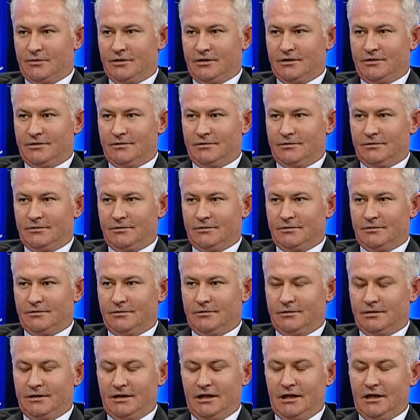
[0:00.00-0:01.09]
Mutlaka.
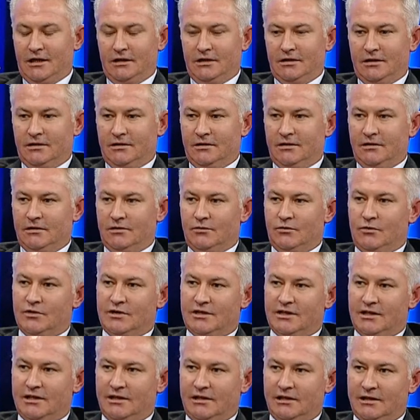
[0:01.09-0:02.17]
Yani
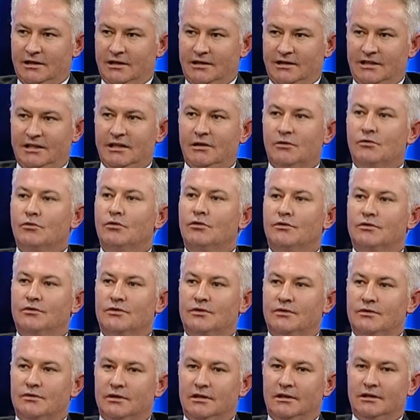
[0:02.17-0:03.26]
özellikle dil
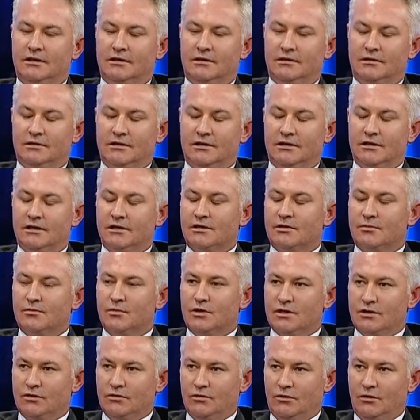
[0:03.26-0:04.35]
konusunda
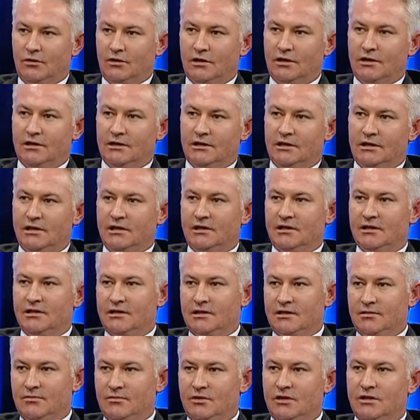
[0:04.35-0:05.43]
çalışması olan,
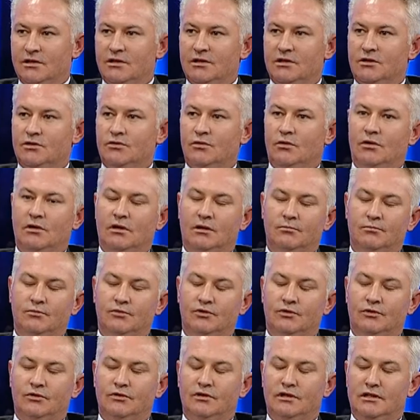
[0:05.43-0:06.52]
ilgisi, bilgisi olan
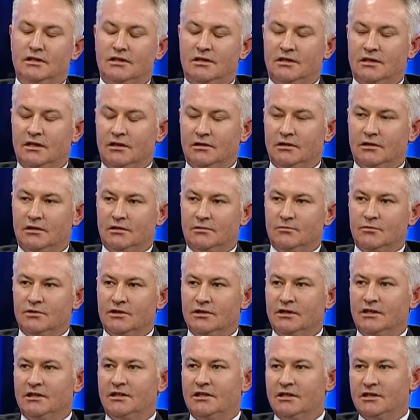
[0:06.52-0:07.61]
bütün
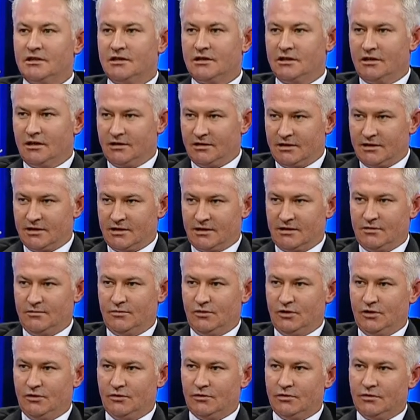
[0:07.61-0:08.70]
insanlarımız gideceği adresi
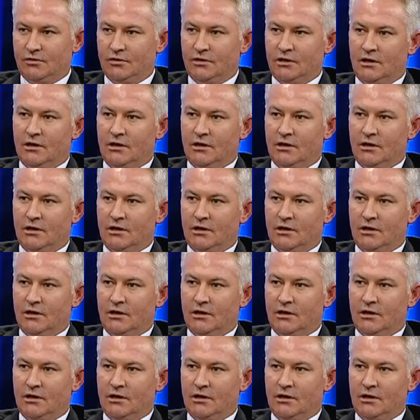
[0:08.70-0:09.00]
biliyor.